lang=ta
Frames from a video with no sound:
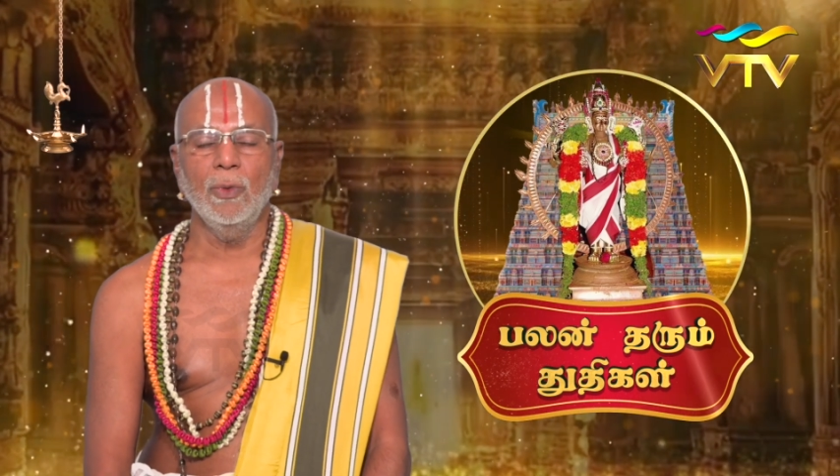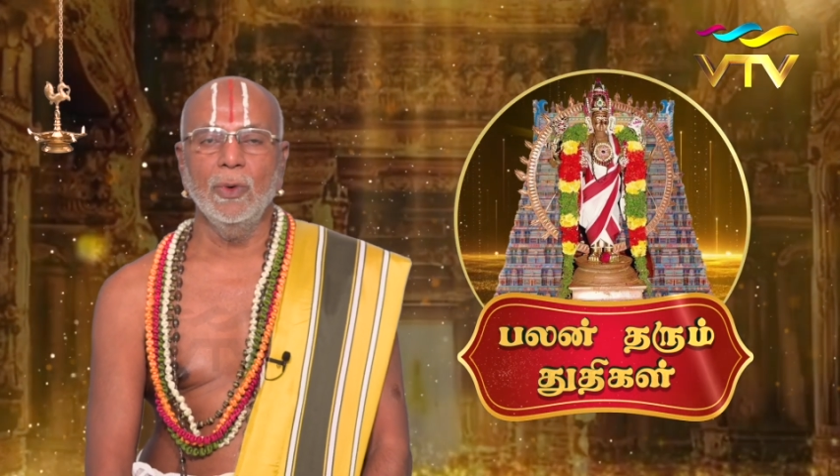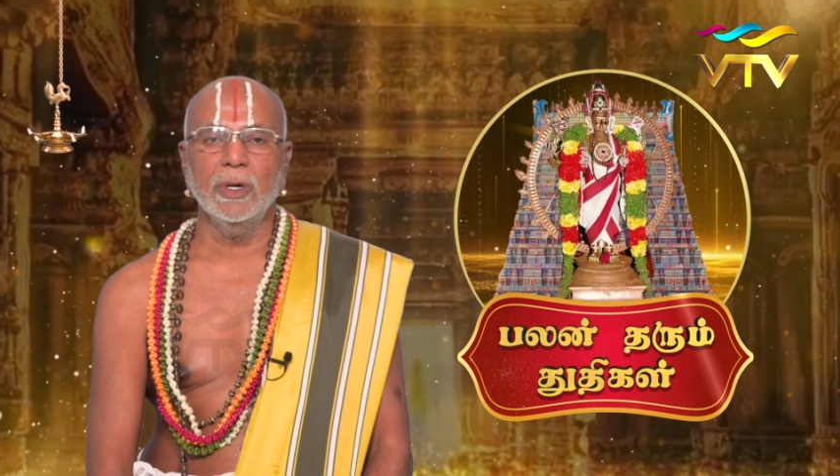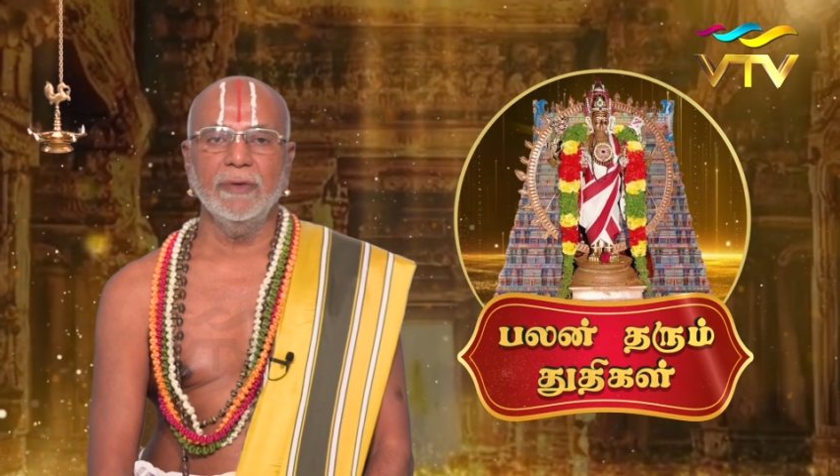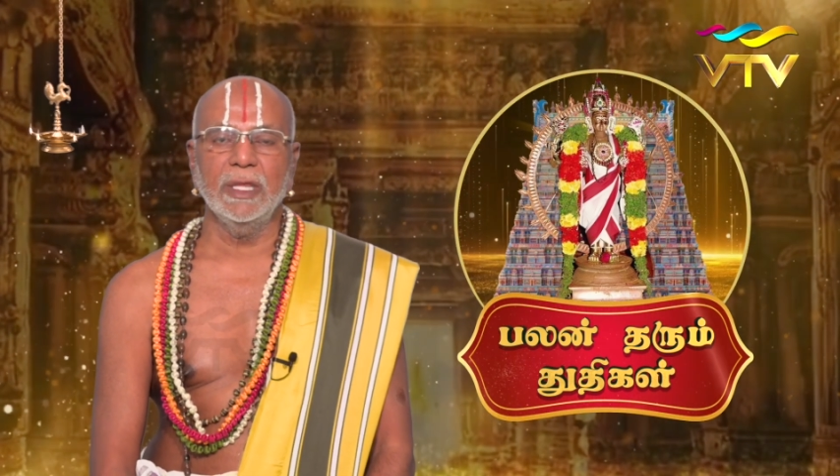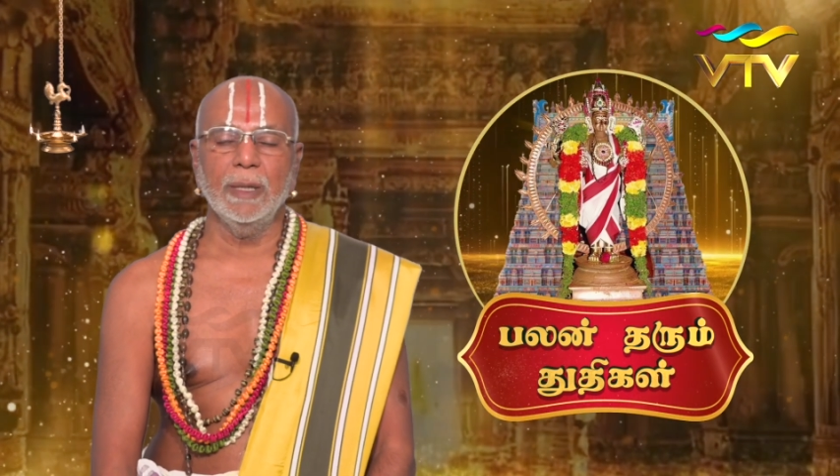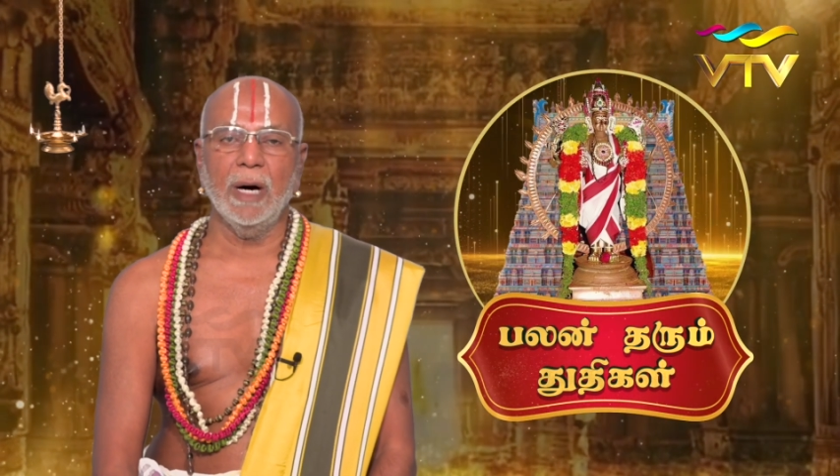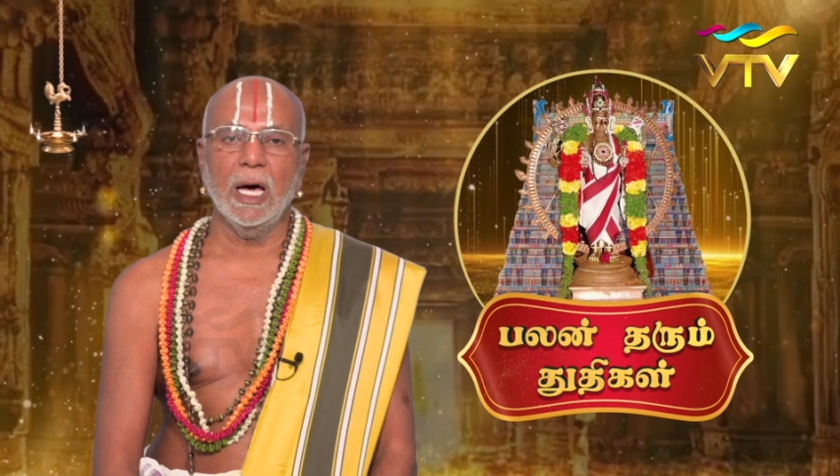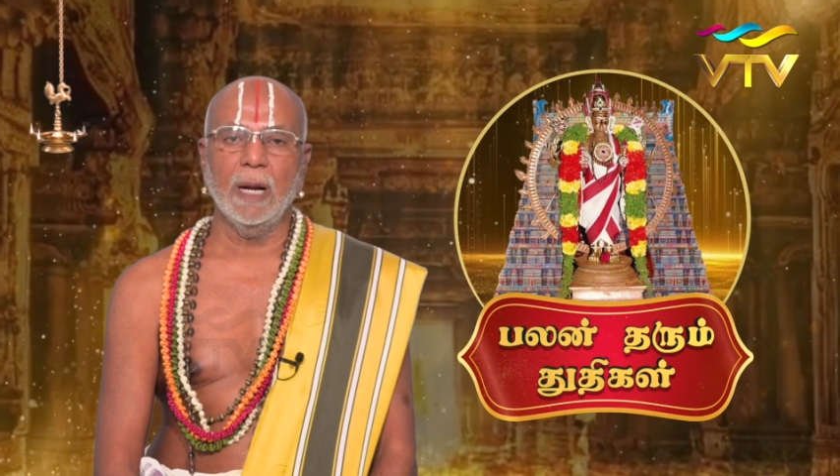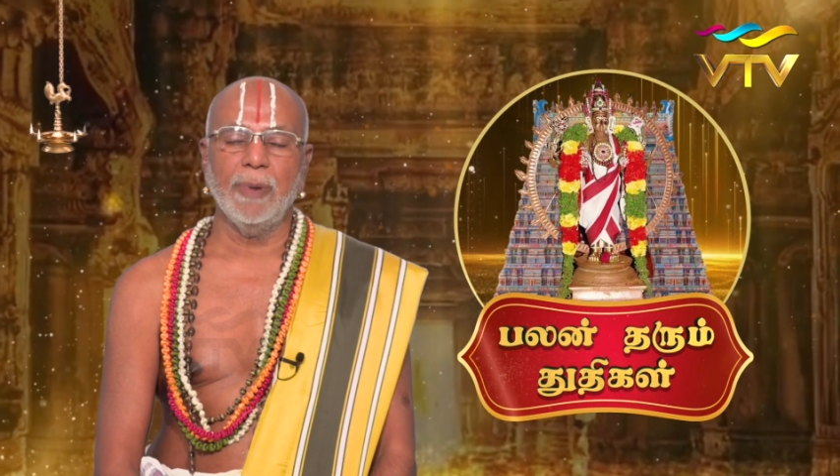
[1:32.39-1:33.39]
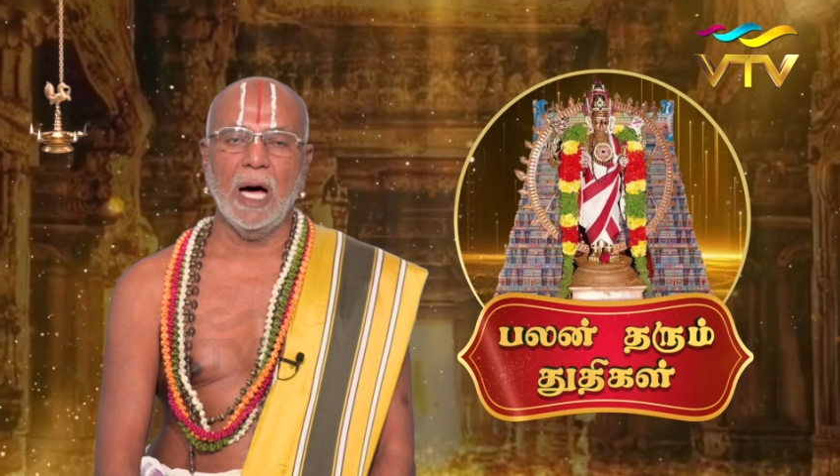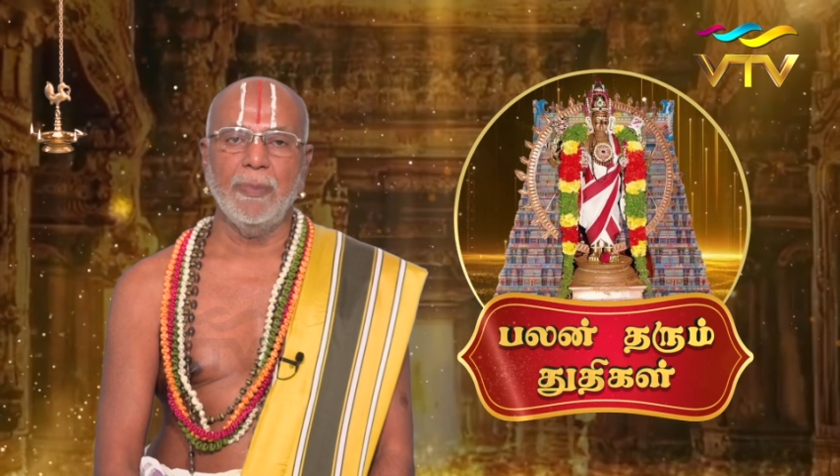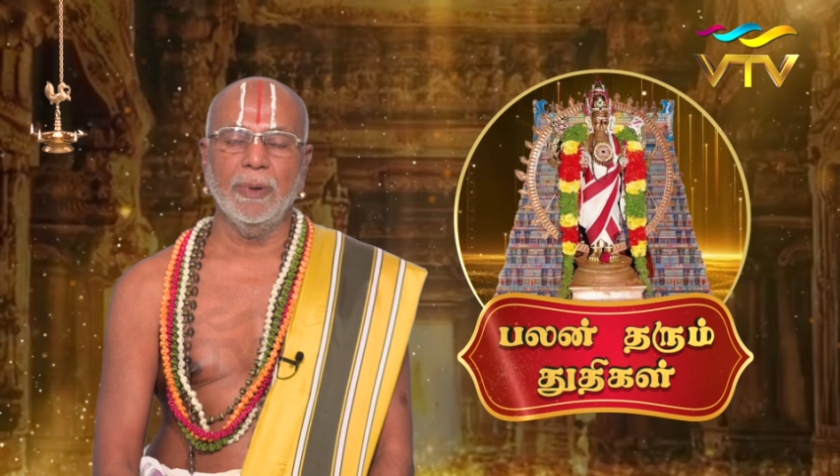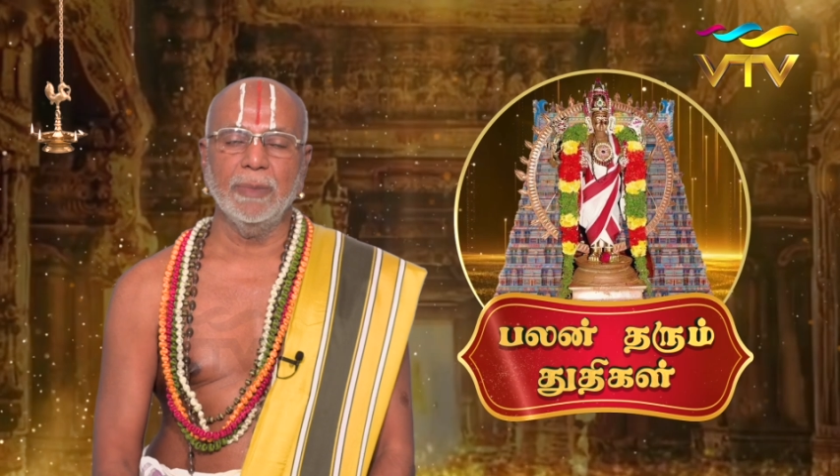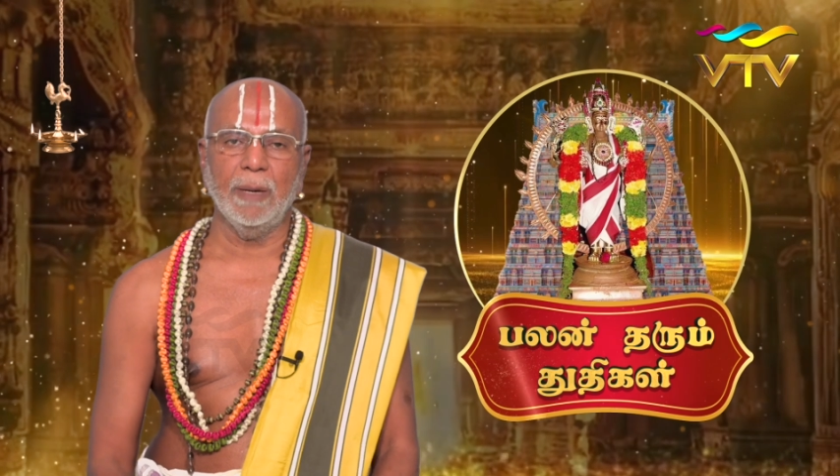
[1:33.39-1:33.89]
மூன்று விதமான
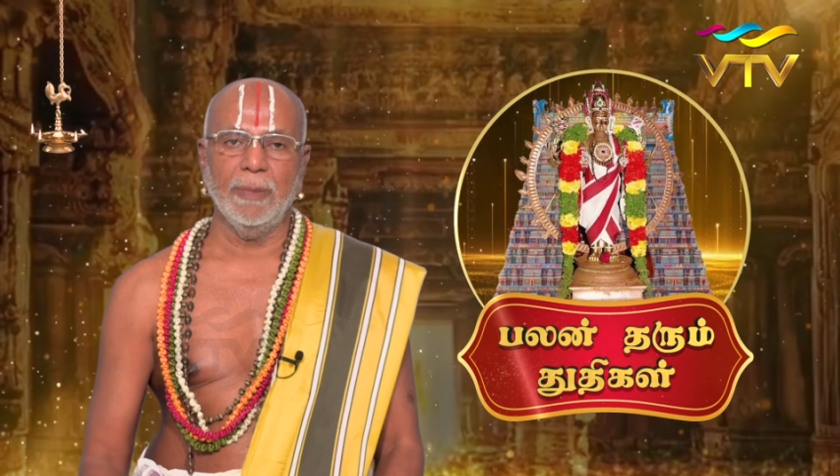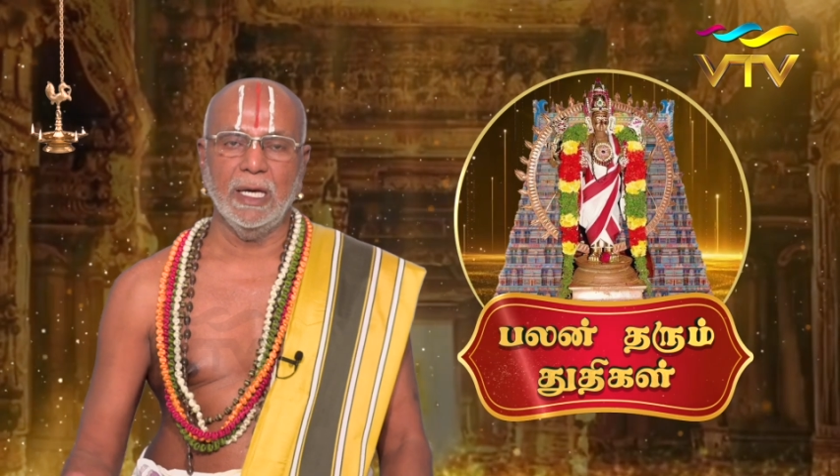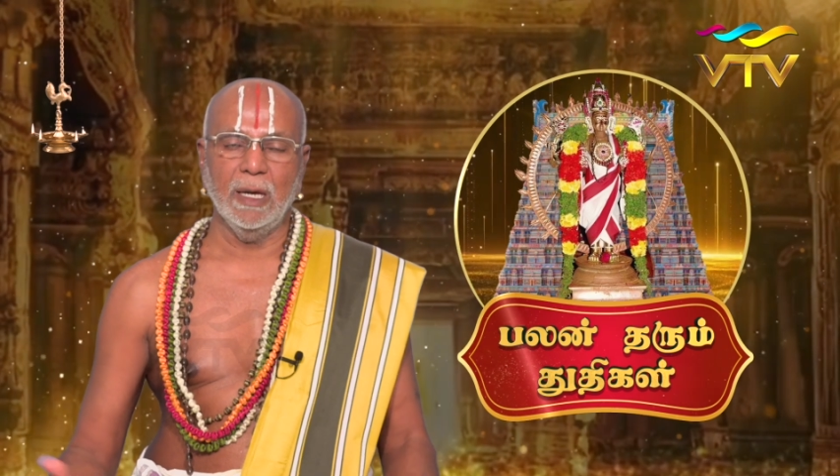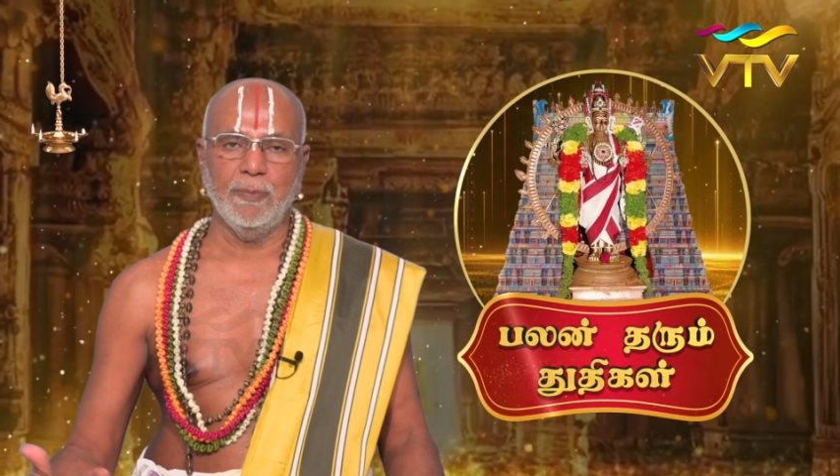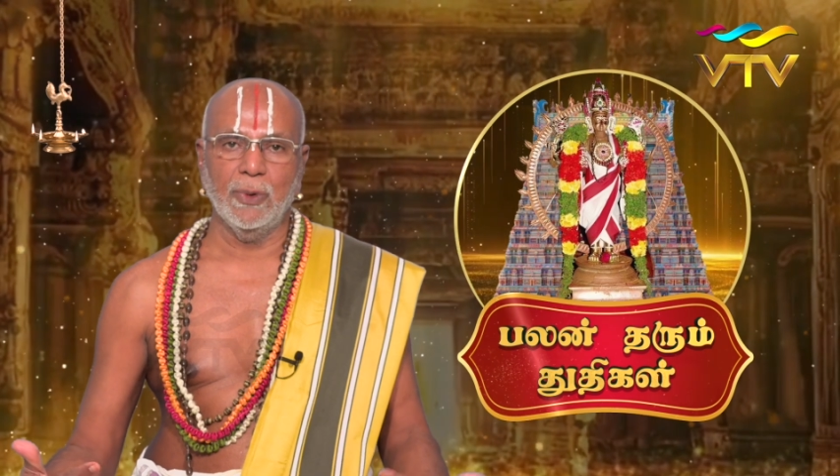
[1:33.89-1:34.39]
பாபம் நம்மை